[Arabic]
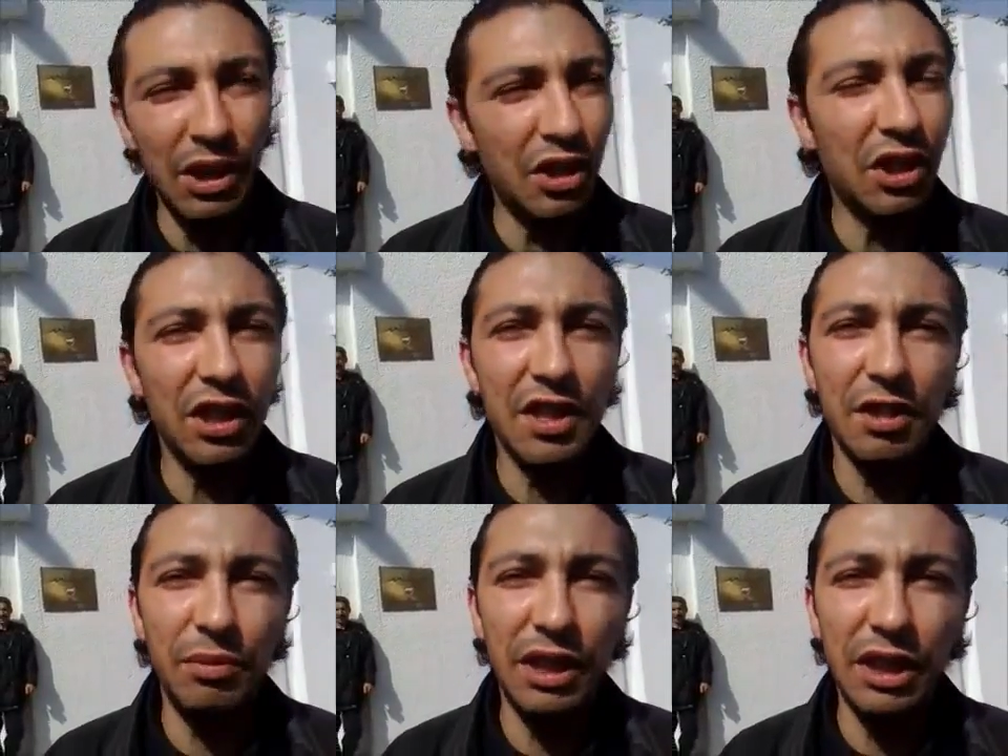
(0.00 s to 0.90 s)
من أجل
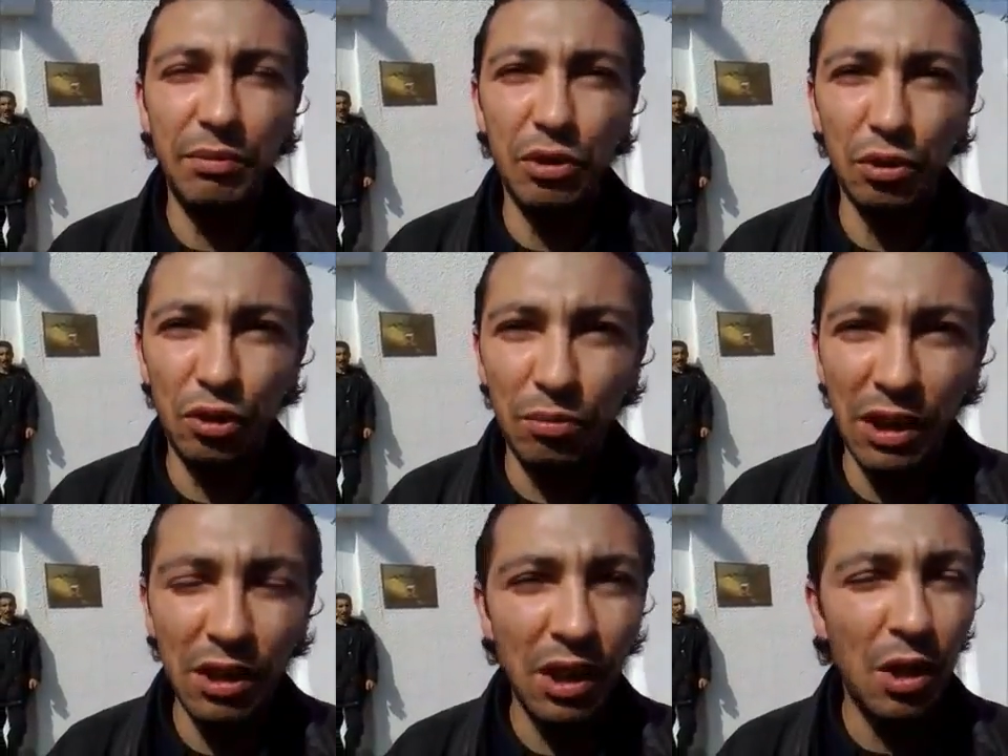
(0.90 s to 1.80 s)
الاستبداد
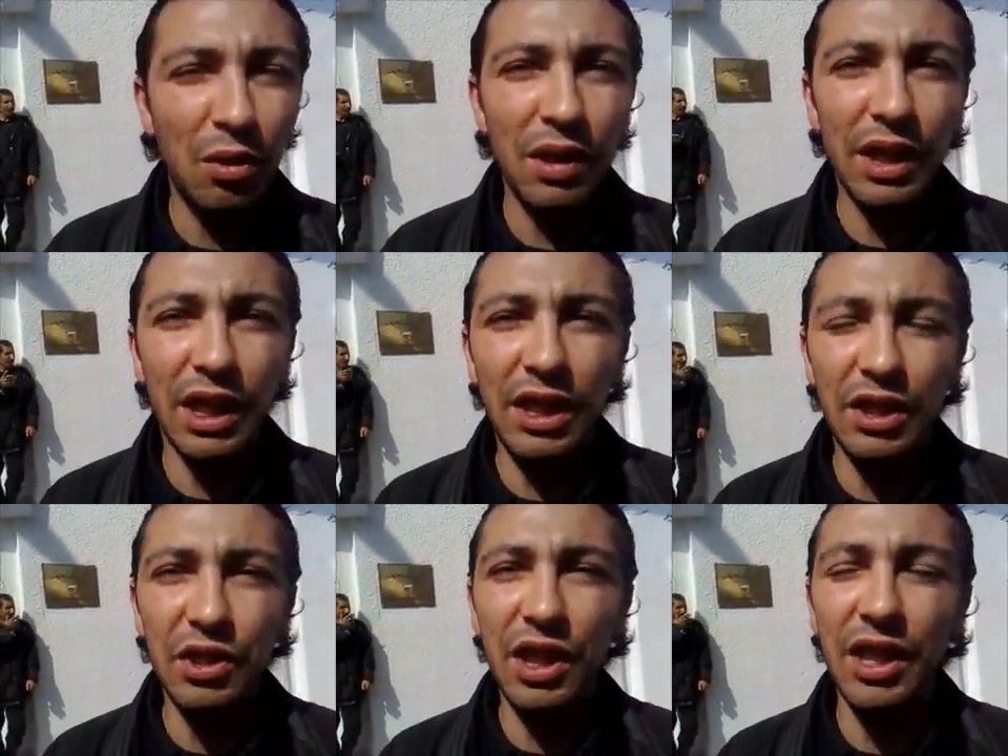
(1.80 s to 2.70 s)
بشعوبها وذاك
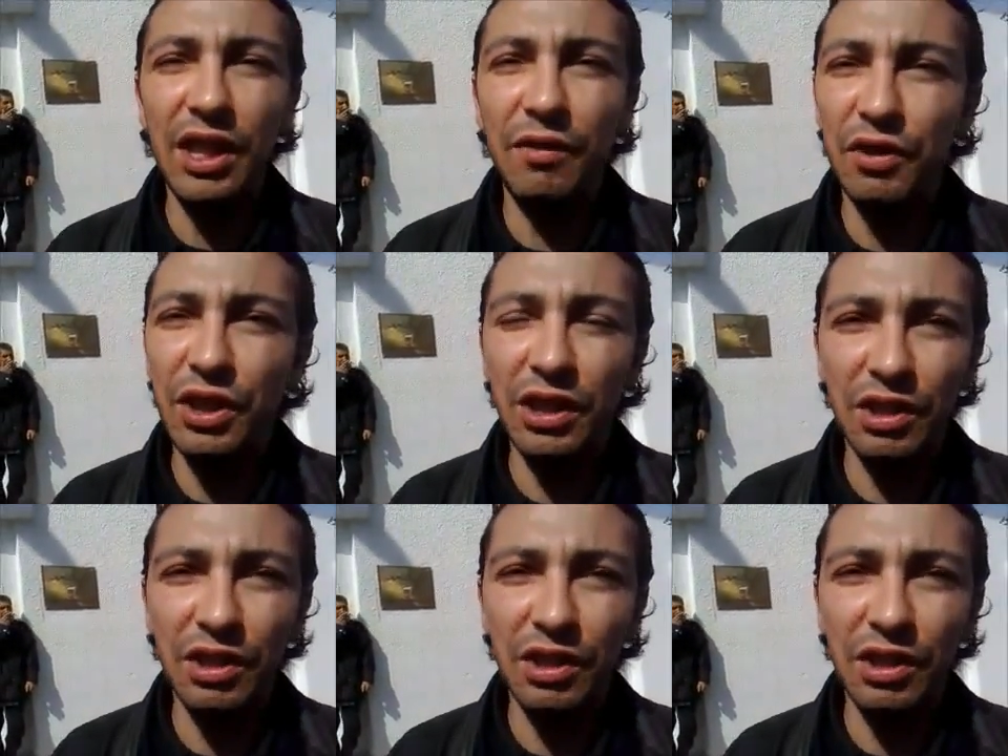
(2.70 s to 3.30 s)
علاش نحن